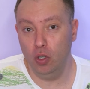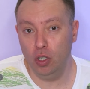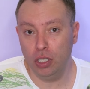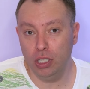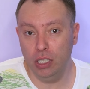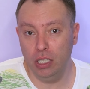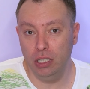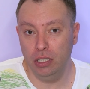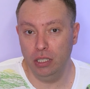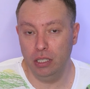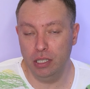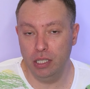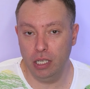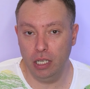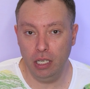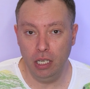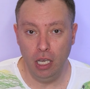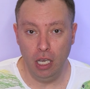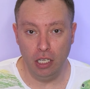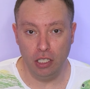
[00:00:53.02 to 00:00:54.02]
можно,
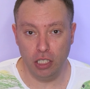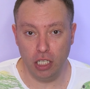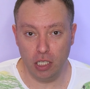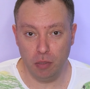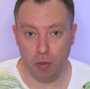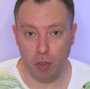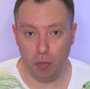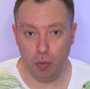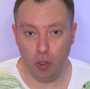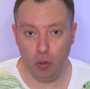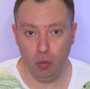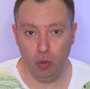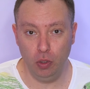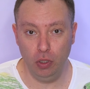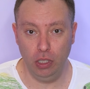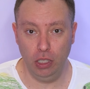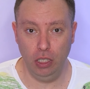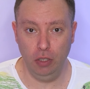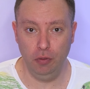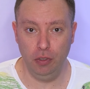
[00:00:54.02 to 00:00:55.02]
нельзя. Сейчас
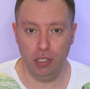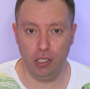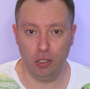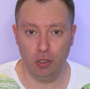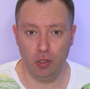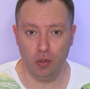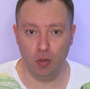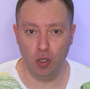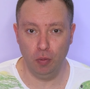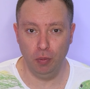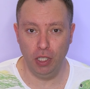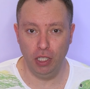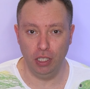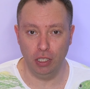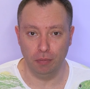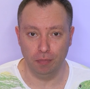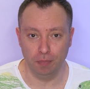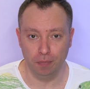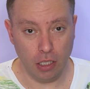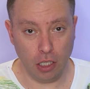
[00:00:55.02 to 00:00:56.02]
попробую и выскажу свое
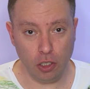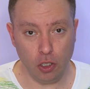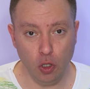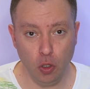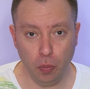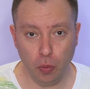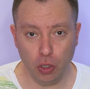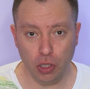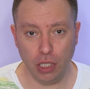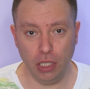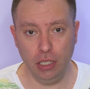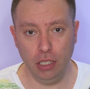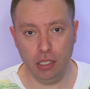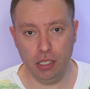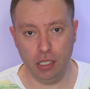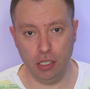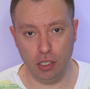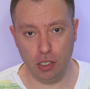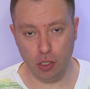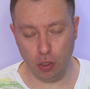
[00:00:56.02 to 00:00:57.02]
мнение. Начну по
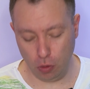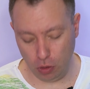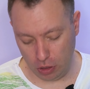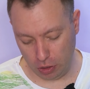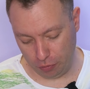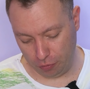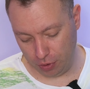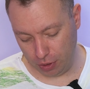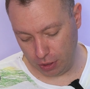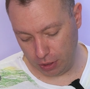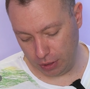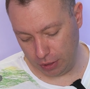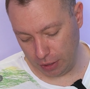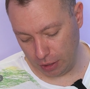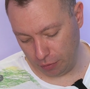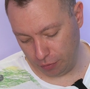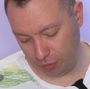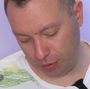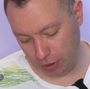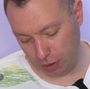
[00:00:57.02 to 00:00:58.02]
традиции с ролла
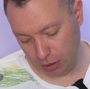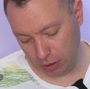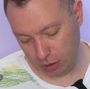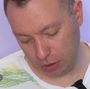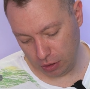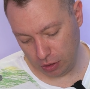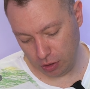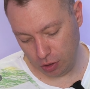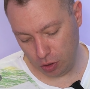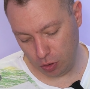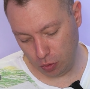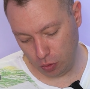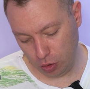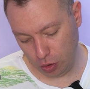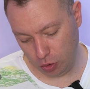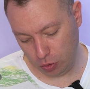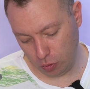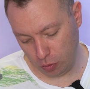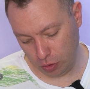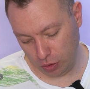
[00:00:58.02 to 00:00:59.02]
Филадельфия. Э,
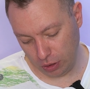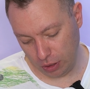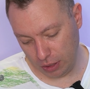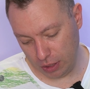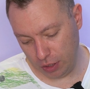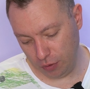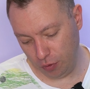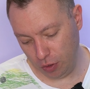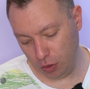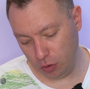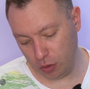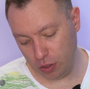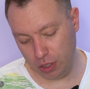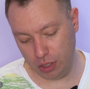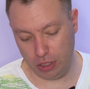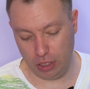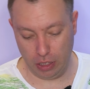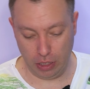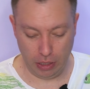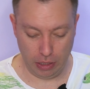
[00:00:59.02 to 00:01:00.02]
стоит он
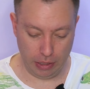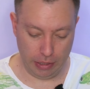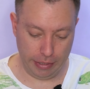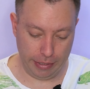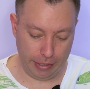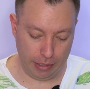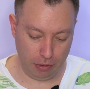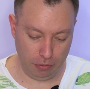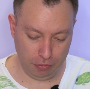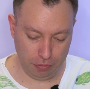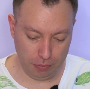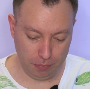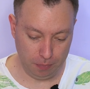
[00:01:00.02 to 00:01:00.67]
90 леев.